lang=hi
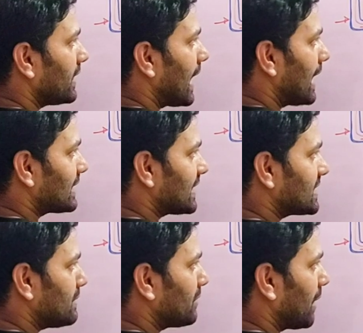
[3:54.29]
यहां से
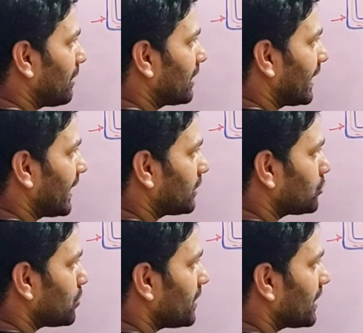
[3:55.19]
स्टीम ट्रेवल करेगा
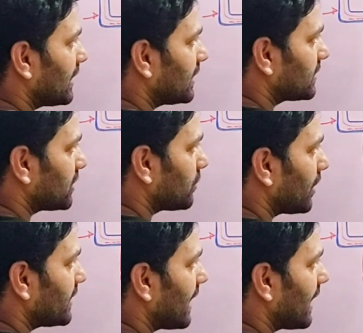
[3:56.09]
तो जो भी कंडेंसेट होगा